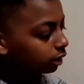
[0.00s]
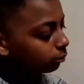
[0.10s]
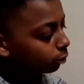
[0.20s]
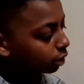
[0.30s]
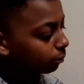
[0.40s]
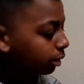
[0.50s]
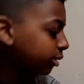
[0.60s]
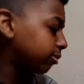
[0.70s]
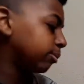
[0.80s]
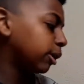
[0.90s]
Meu cabelo
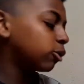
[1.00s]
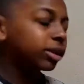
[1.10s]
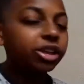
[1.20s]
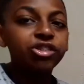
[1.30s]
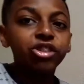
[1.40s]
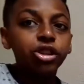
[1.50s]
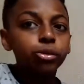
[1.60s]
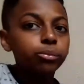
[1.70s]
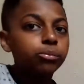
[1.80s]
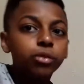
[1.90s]
tava bem
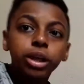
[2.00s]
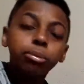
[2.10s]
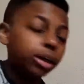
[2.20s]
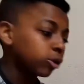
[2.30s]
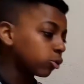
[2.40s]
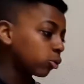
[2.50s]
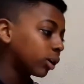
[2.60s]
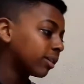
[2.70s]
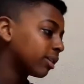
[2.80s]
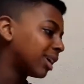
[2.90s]
cortadinho. Foi a época que eu
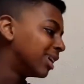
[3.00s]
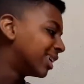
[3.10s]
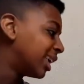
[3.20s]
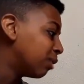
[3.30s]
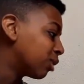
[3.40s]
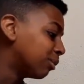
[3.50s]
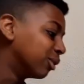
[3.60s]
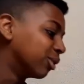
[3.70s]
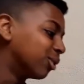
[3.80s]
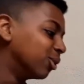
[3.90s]
quase arranquei meu cabelo
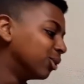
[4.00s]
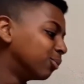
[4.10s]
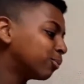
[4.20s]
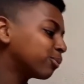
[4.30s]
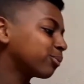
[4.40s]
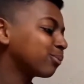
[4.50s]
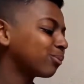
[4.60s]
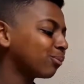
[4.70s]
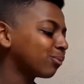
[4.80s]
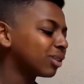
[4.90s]
todo.
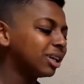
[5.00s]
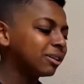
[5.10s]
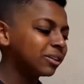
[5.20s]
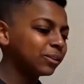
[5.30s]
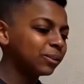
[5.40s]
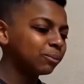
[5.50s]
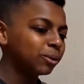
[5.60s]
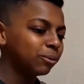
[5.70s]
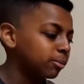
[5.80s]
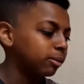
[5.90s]
tudo
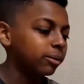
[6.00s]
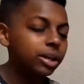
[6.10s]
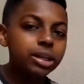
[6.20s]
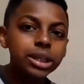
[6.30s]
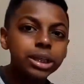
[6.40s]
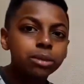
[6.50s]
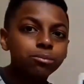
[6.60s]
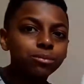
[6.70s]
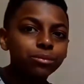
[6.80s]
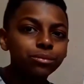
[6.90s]
bom pra vocês.
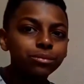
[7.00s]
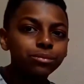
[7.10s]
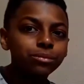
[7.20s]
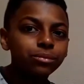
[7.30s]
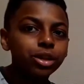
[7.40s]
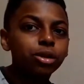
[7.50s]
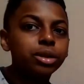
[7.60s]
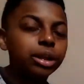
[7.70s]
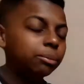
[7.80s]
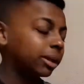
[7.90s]

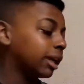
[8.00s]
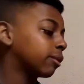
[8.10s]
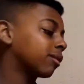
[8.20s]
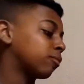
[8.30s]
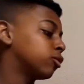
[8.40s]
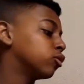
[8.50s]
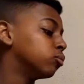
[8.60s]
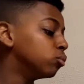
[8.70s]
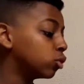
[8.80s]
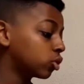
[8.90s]
Que, pra quem não sabe, eu sou
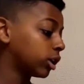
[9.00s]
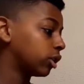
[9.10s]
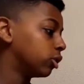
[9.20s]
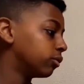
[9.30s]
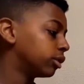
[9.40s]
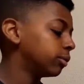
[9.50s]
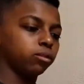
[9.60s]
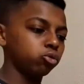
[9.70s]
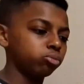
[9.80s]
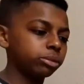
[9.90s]
muito calover. Mais
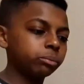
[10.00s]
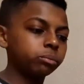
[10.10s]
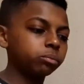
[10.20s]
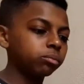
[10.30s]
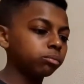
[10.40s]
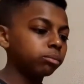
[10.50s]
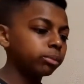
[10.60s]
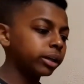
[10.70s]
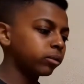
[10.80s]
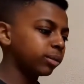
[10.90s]
uma.
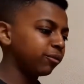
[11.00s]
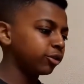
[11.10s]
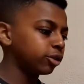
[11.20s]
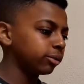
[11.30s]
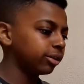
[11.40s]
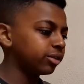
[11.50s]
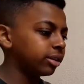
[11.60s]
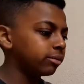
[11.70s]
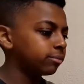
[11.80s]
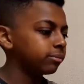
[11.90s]
Mais uma foto eu achei.